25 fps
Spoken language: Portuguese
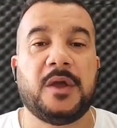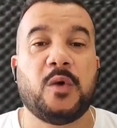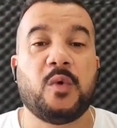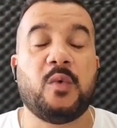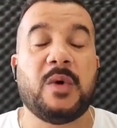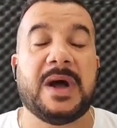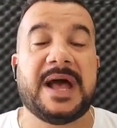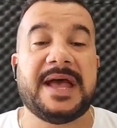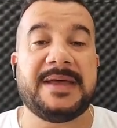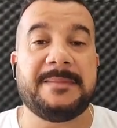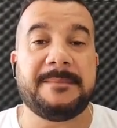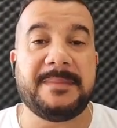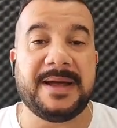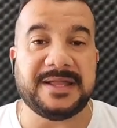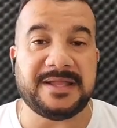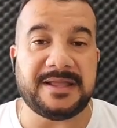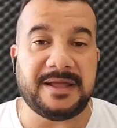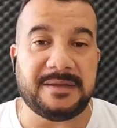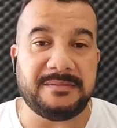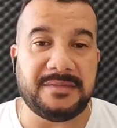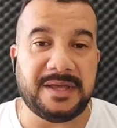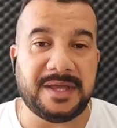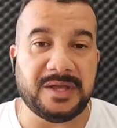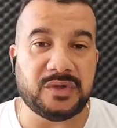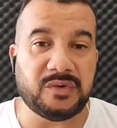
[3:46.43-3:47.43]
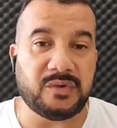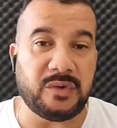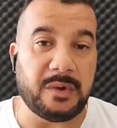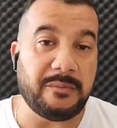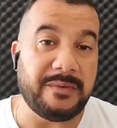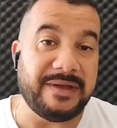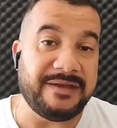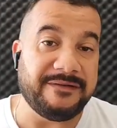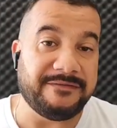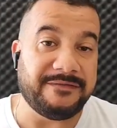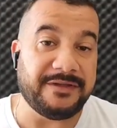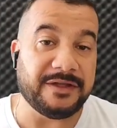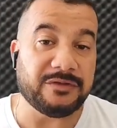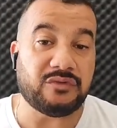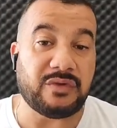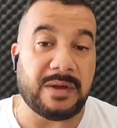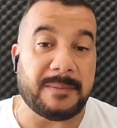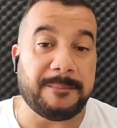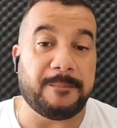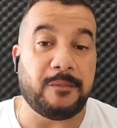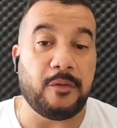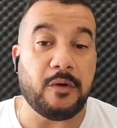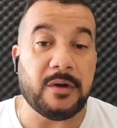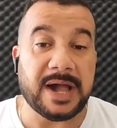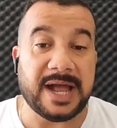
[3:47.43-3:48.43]
o arrebatamento é um evento
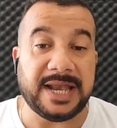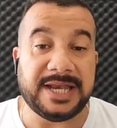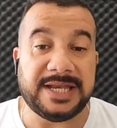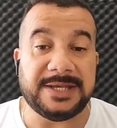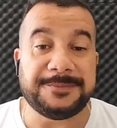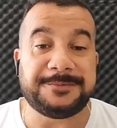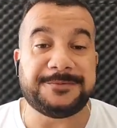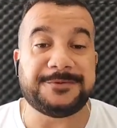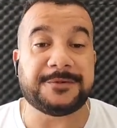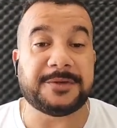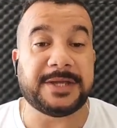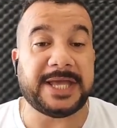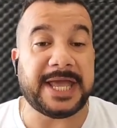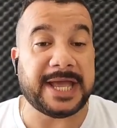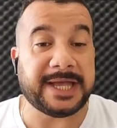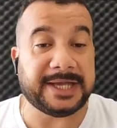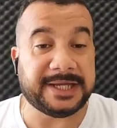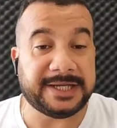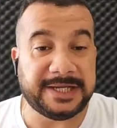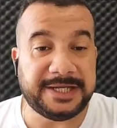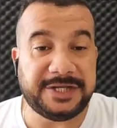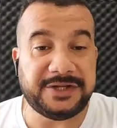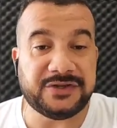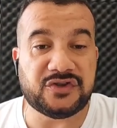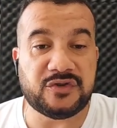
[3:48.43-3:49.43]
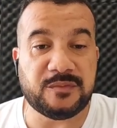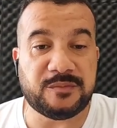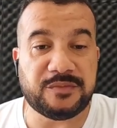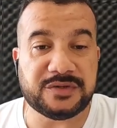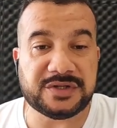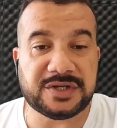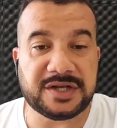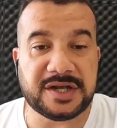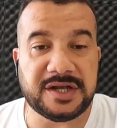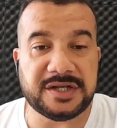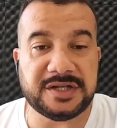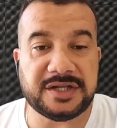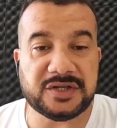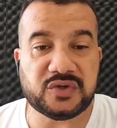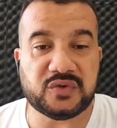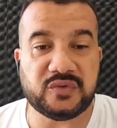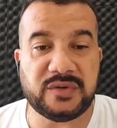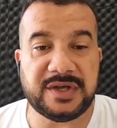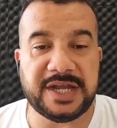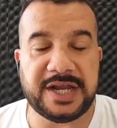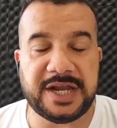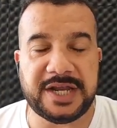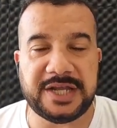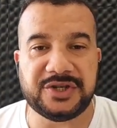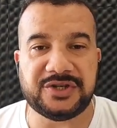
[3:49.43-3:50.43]
apocalíptico que é Cristo buscando a
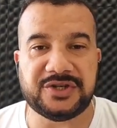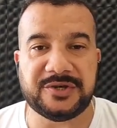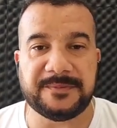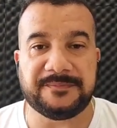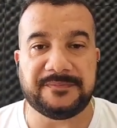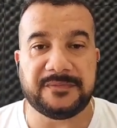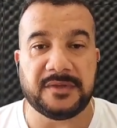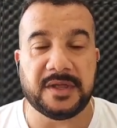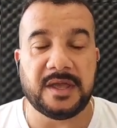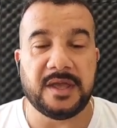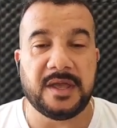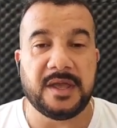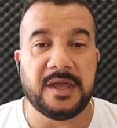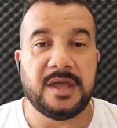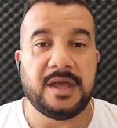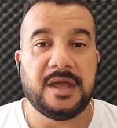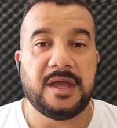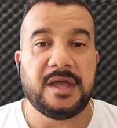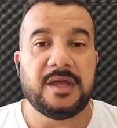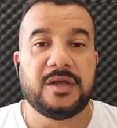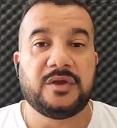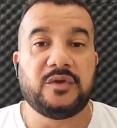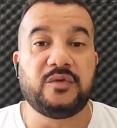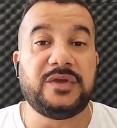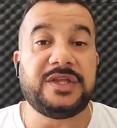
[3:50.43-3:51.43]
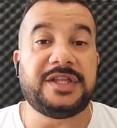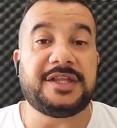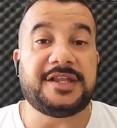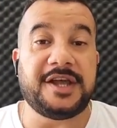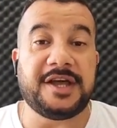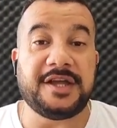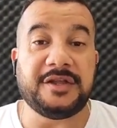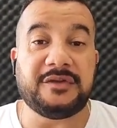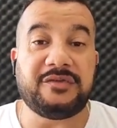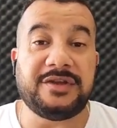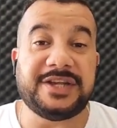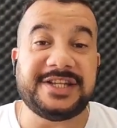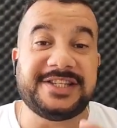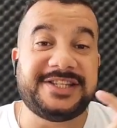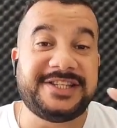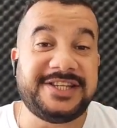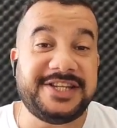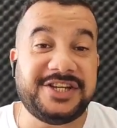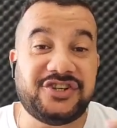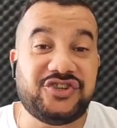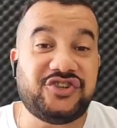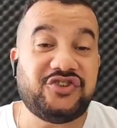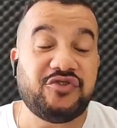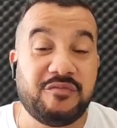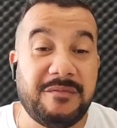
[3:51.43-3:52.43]
sua igreja. No entanto,
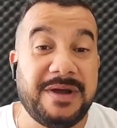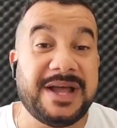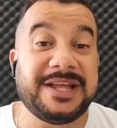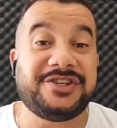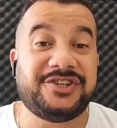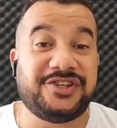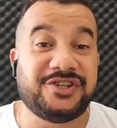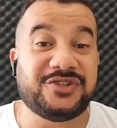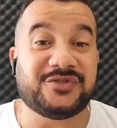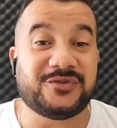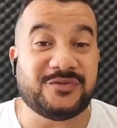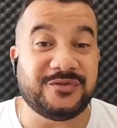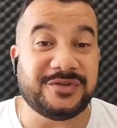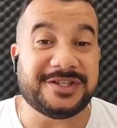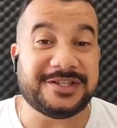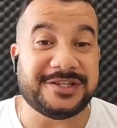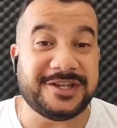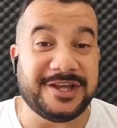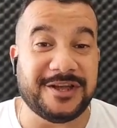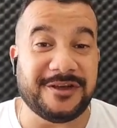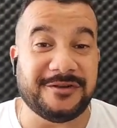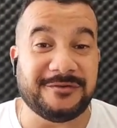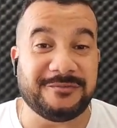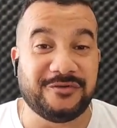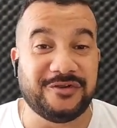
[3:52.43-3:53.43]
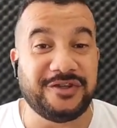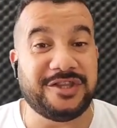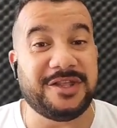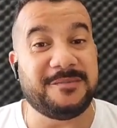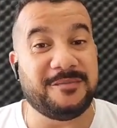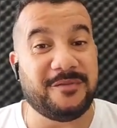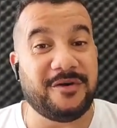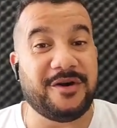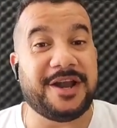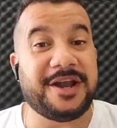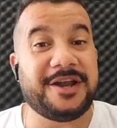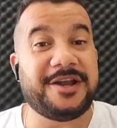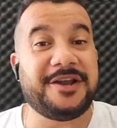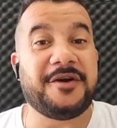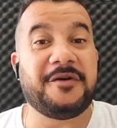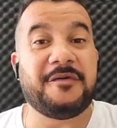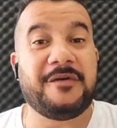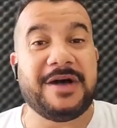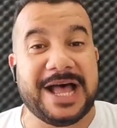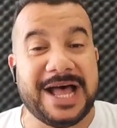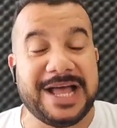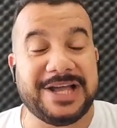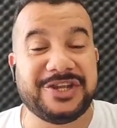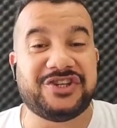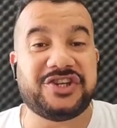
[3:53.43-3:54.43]
existe uma discussão, muito embora
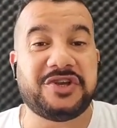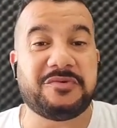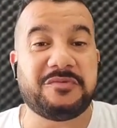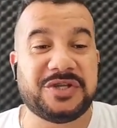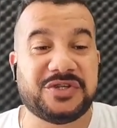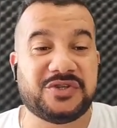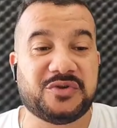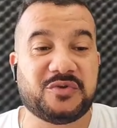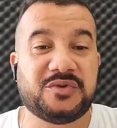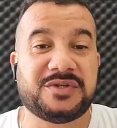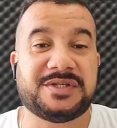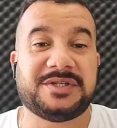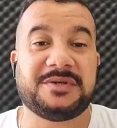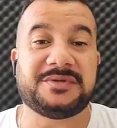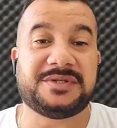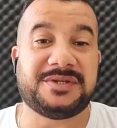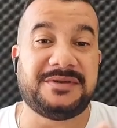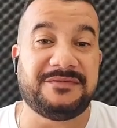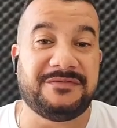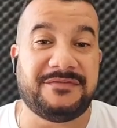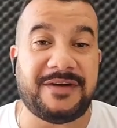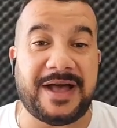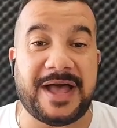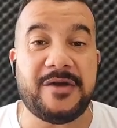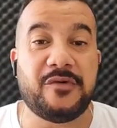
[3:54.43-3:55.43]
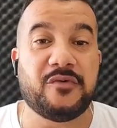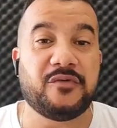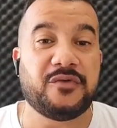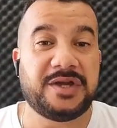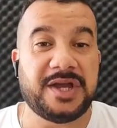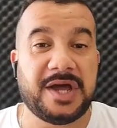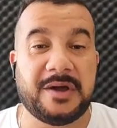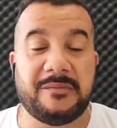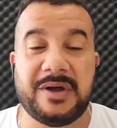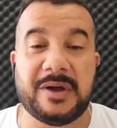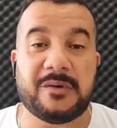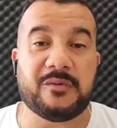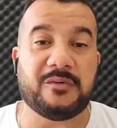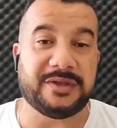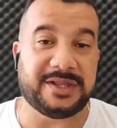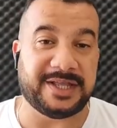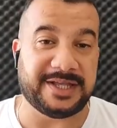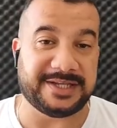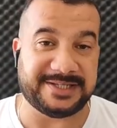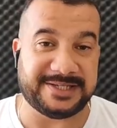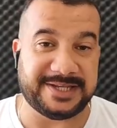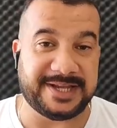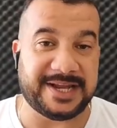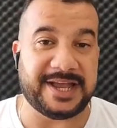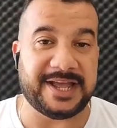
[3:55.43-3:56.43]
não haja uma discussão se vai ou não
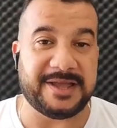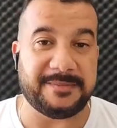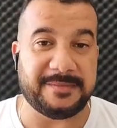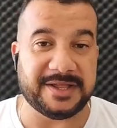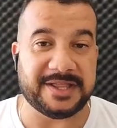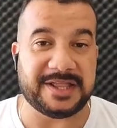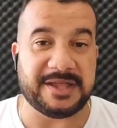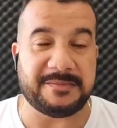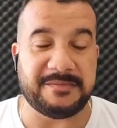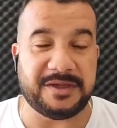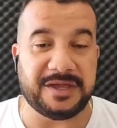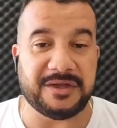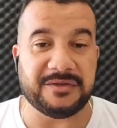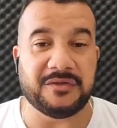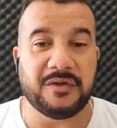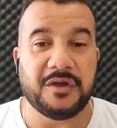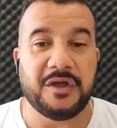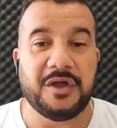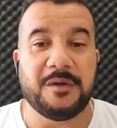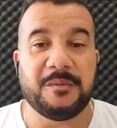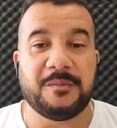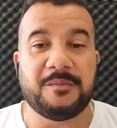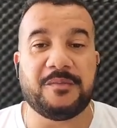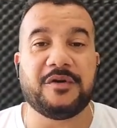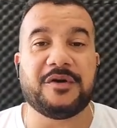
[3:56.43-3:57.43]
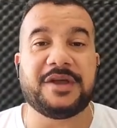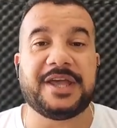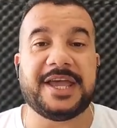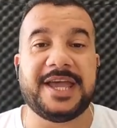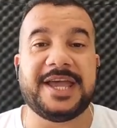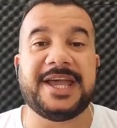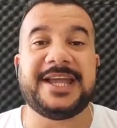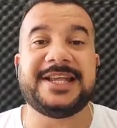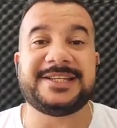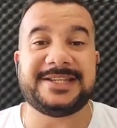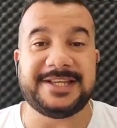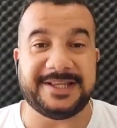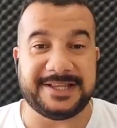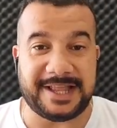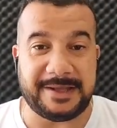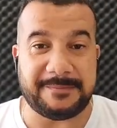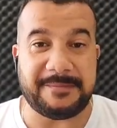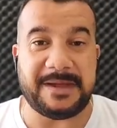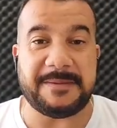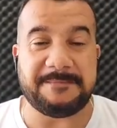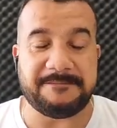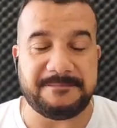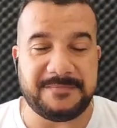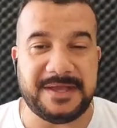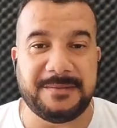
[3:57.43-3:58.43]
acontecer arrebatamento, porque esse
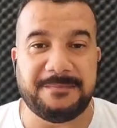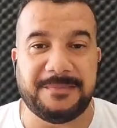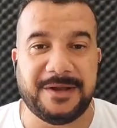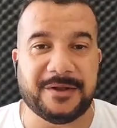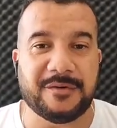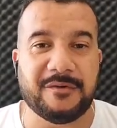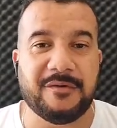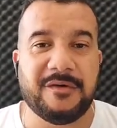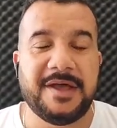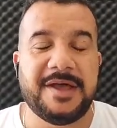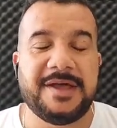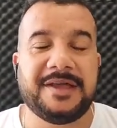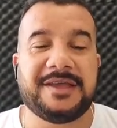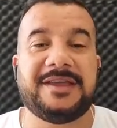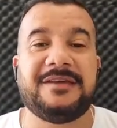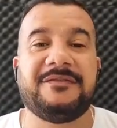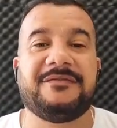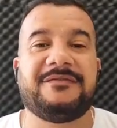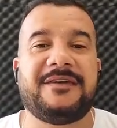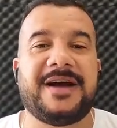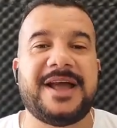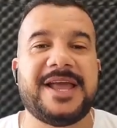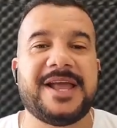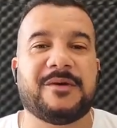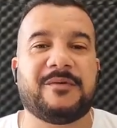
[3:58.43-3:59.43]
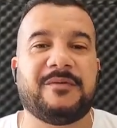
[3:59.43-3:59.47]
tema é bíblico, que vai